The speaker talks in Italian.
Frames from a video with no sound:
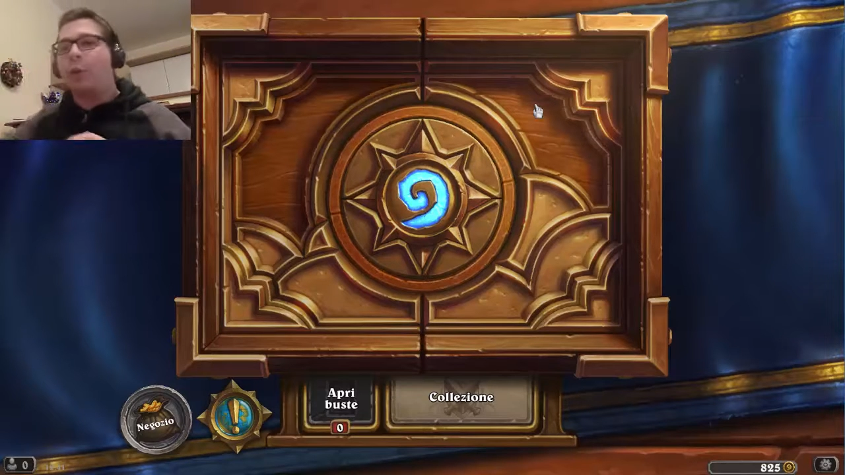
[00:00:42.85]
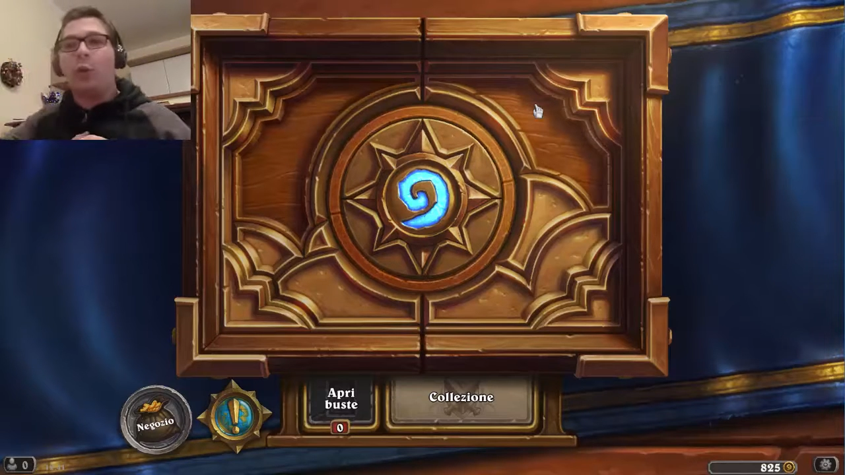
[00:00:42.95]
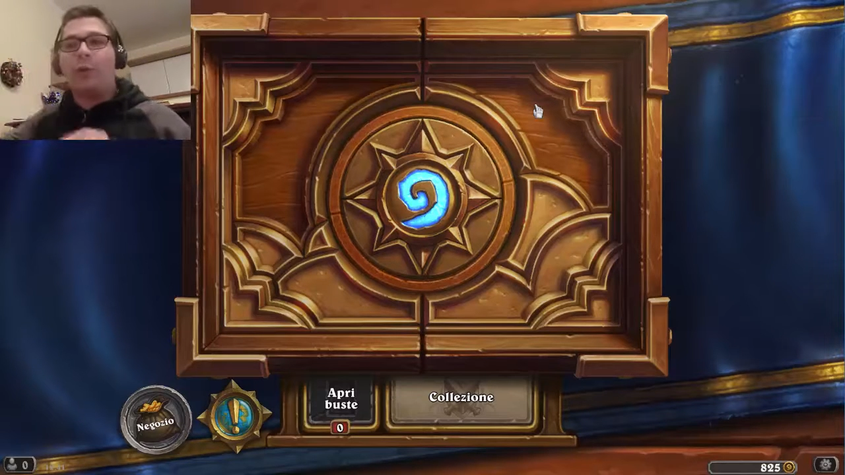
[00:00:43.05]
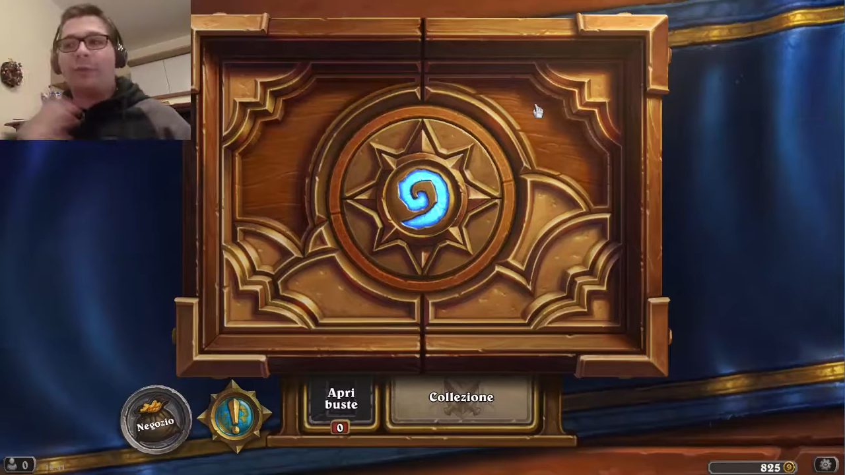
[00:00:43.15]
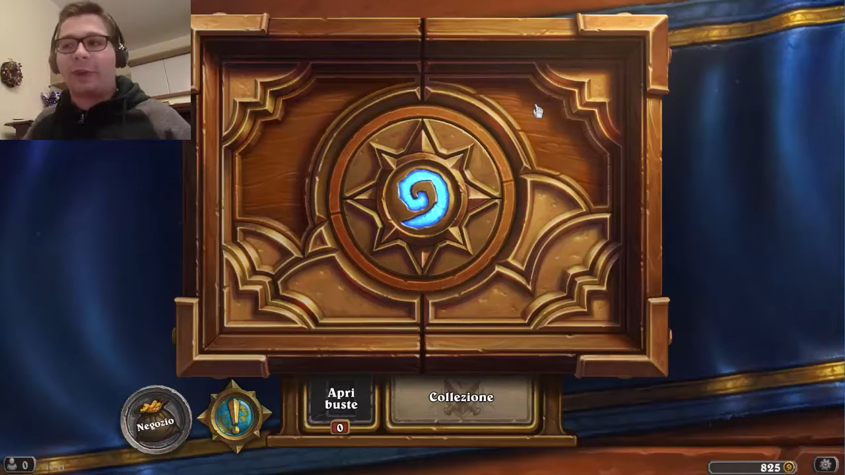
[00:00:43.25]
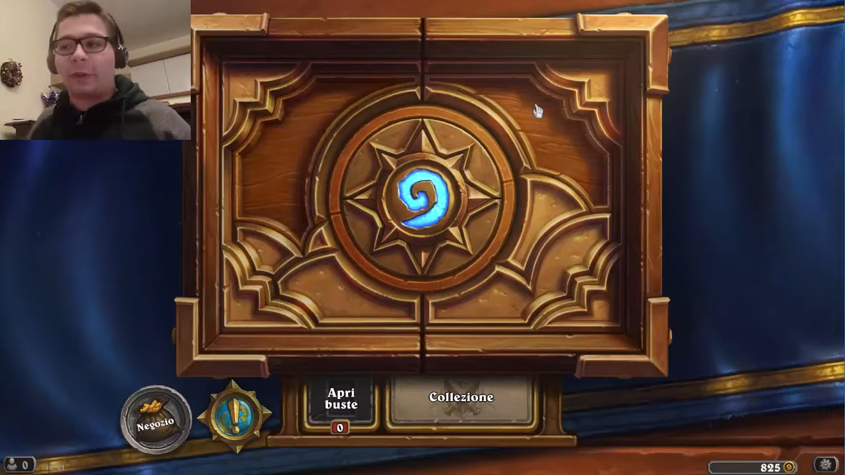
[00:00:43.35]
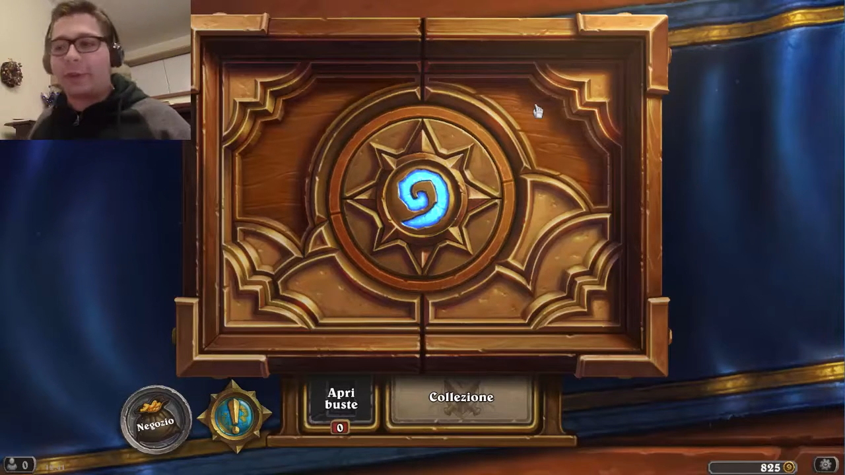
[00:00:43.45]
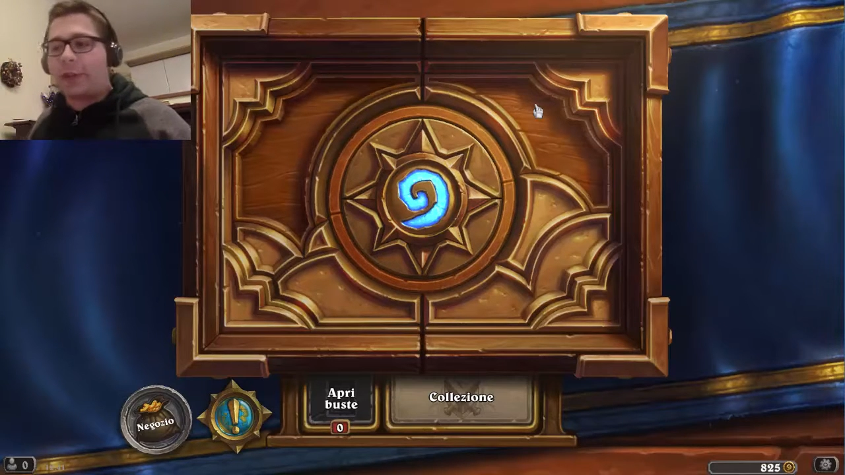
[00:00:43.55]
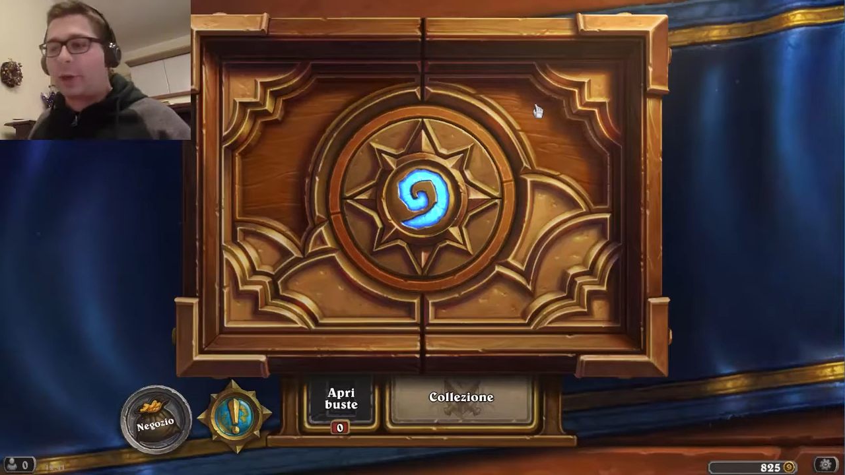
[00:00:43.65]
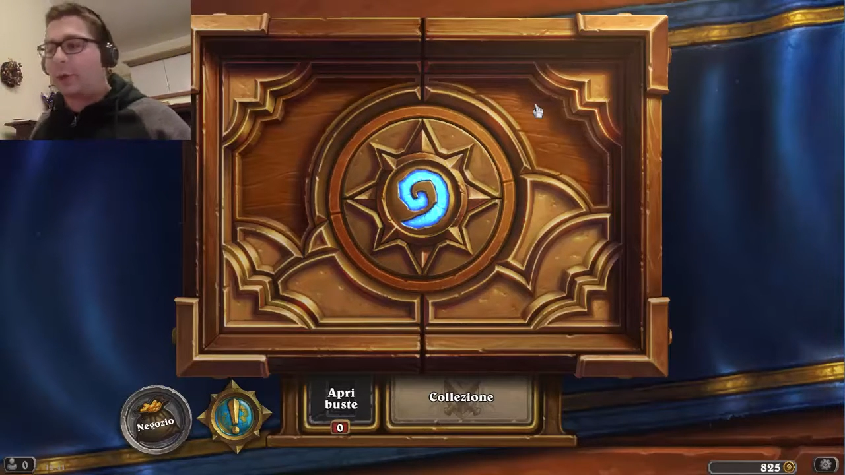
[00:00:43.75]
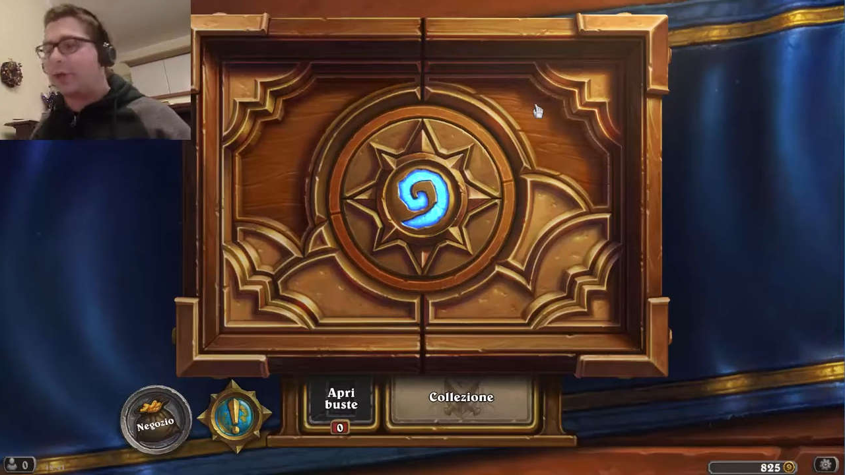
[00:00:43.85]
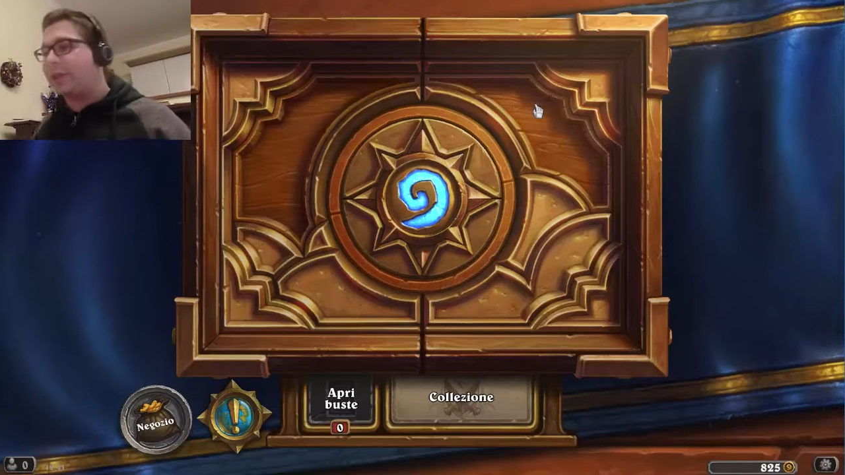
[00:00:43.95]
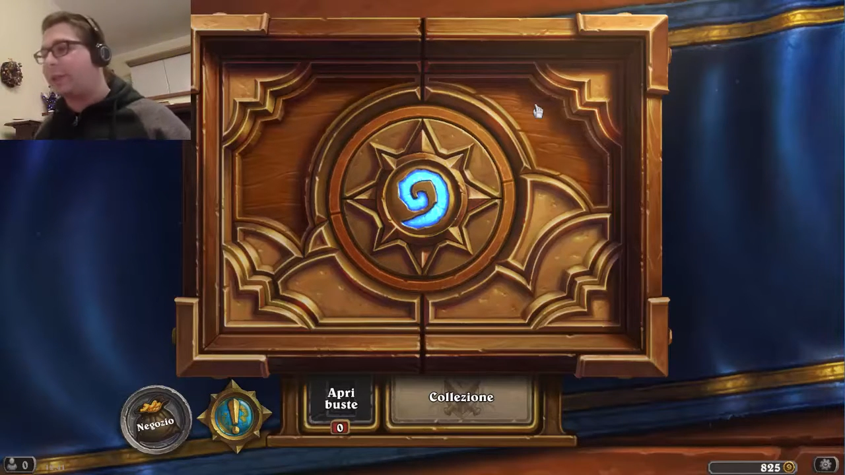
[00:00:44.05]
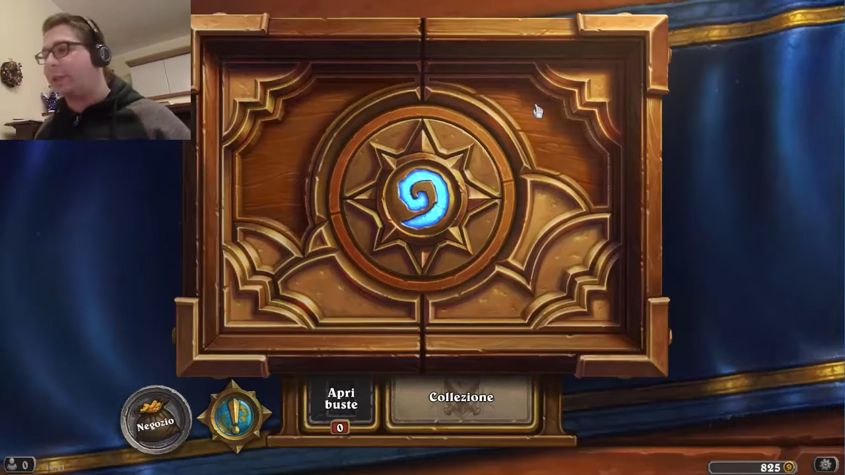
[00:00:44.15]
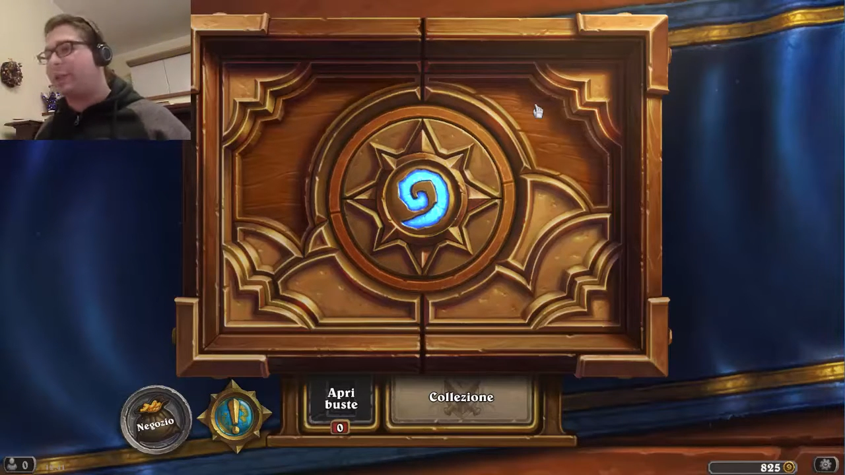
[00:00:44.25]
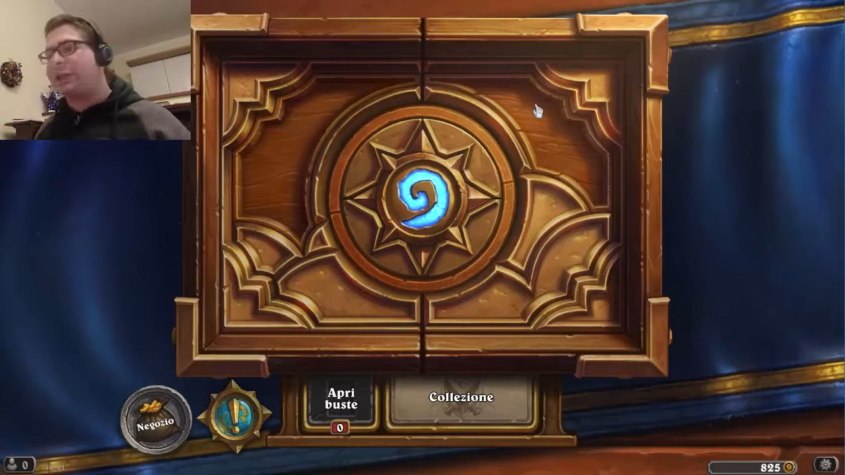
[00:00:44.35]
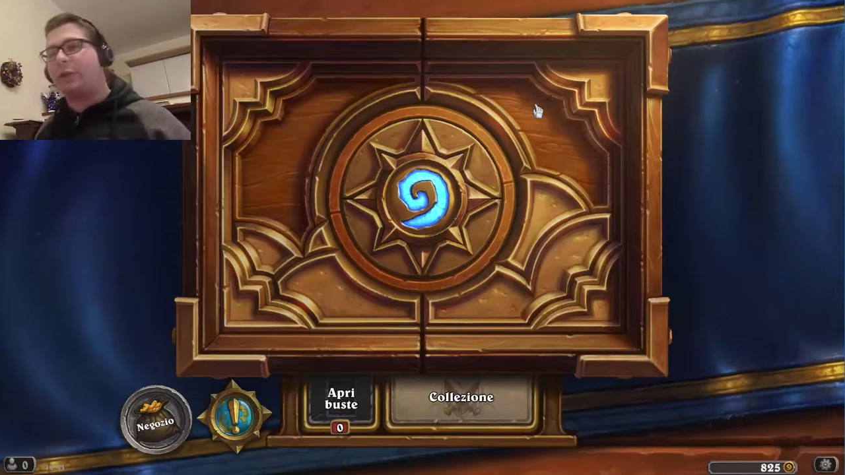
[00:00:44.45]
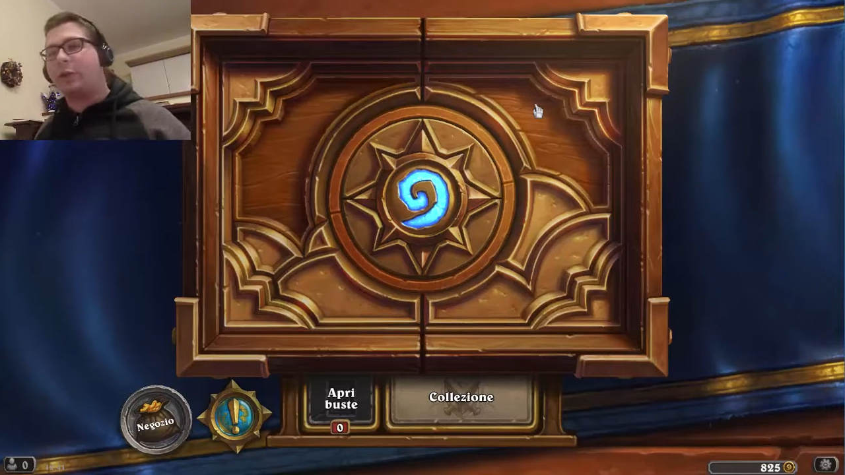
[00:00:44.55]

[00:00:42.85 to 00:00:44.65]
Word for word: Un fracco di cose, è stata inserita